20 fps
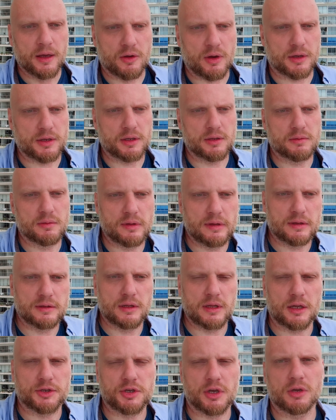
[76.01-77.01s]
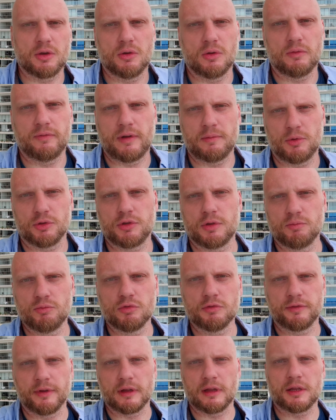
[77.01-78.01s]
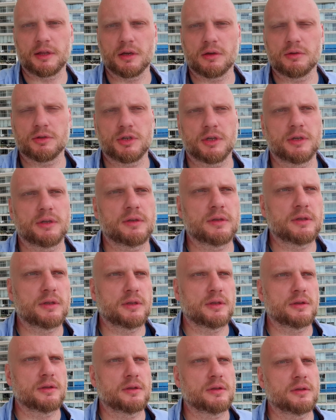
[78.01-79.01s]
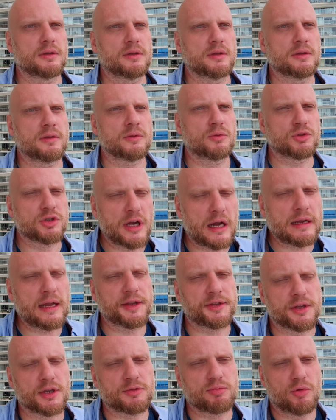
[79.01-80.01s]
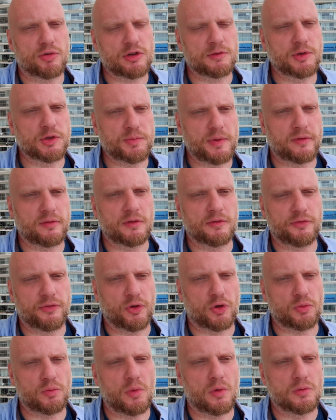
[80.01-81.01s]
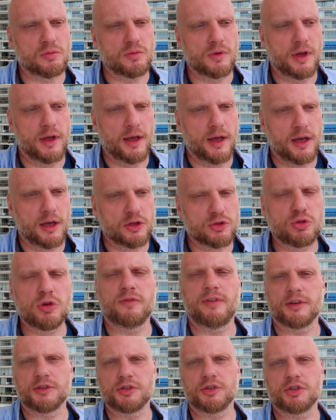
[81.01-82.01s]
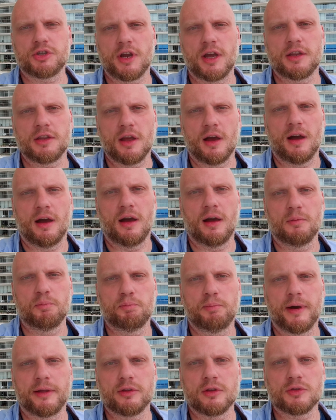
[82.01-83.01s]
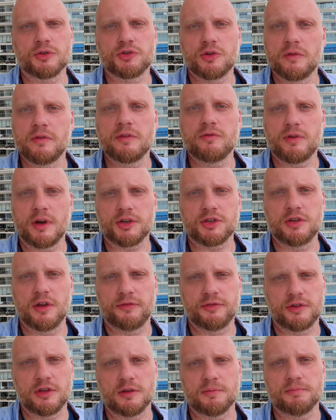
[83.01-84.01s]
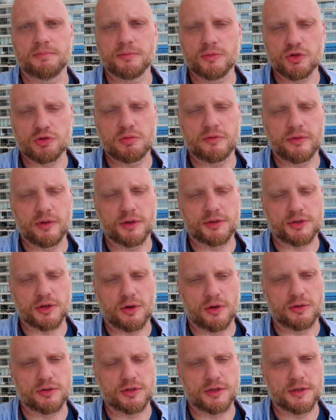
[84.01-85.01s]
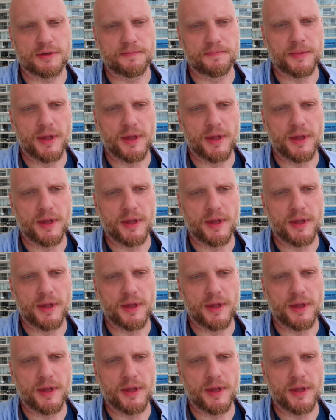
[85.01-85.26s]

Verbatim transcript: Kochani, dlaczego Wam o tym mówię? Dlatego, że różaniec też może być pewną formą towarzyszenia Panu Jezusowi właśnie w tym. Już mówię o co chodzi.